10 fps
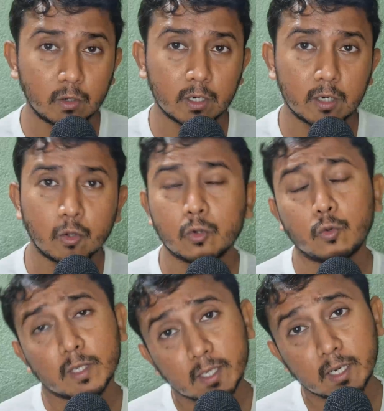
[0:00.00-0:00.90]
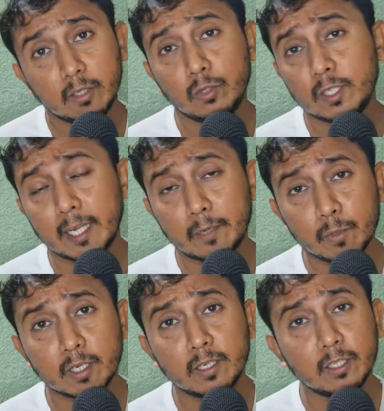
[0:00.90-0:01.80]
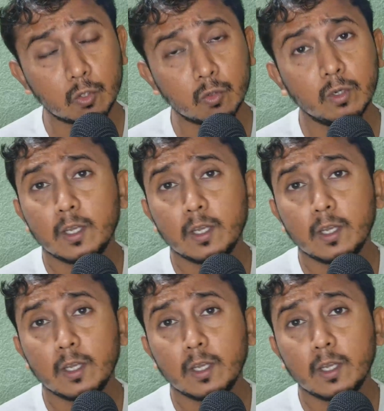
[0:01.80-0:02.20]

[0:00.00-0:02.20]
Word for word: দরকার ধরো তোমরা যারা ইউজিতে অ্যাডমিশন নিচ্ছ